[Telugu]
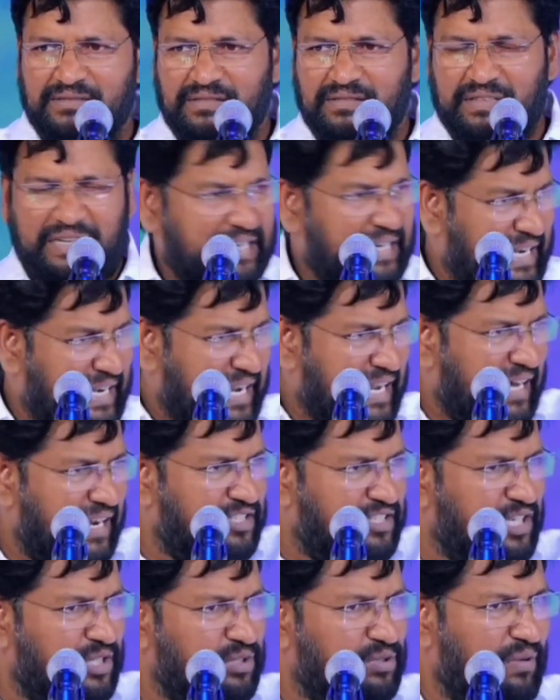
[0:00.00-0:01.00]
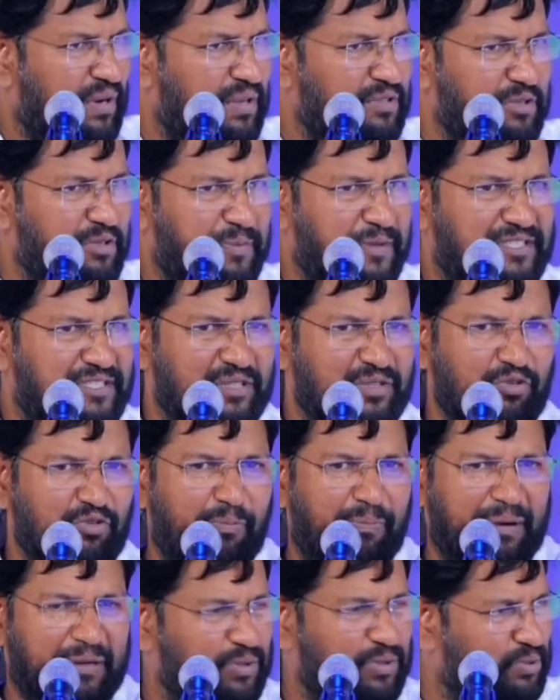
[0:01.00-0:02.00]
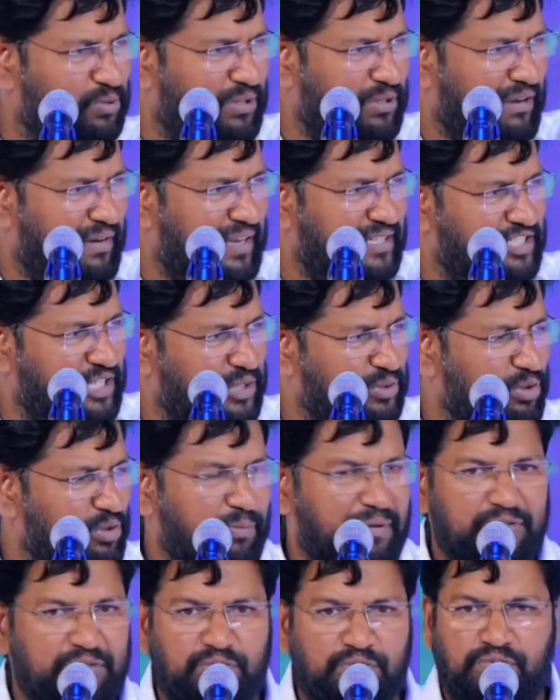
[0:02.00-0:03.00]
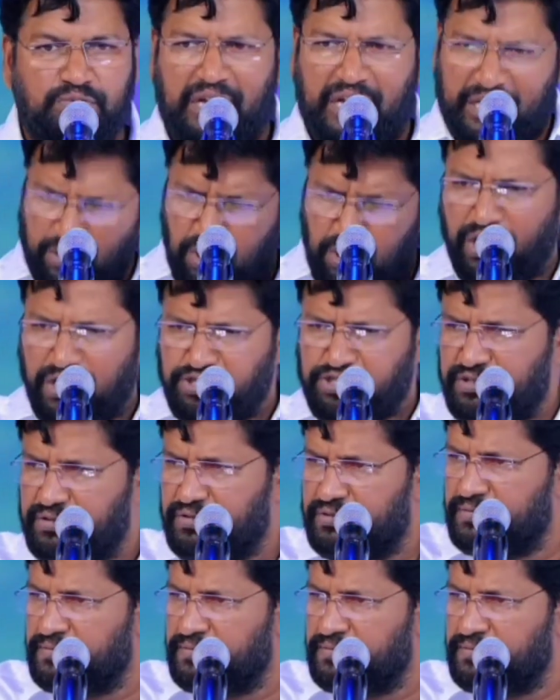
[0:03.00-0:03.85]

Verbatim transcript: రకరకాల జంతువులు చూపించి నువ్వు బతుకుతున్నావు ఆ జంతువు బతుకుతున్నావు అని ఉండొచ్చు